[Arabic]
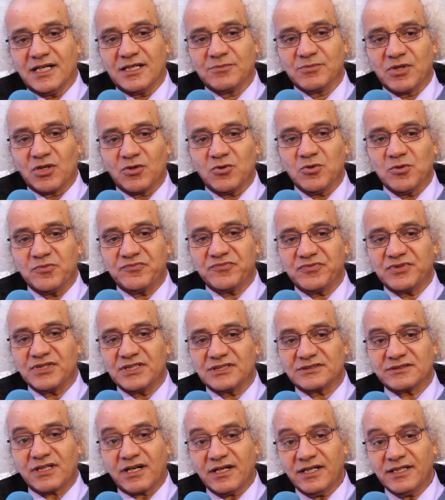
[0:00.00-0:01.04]
المرغوب
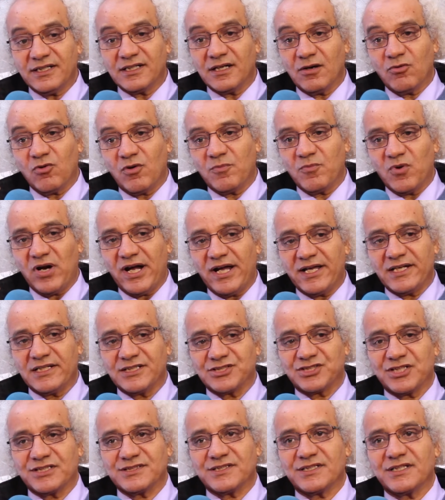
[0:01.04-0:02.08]
في طرحها
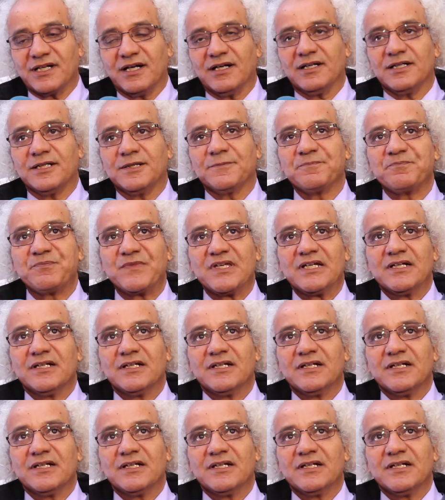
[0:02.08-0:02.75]
ومعالجتها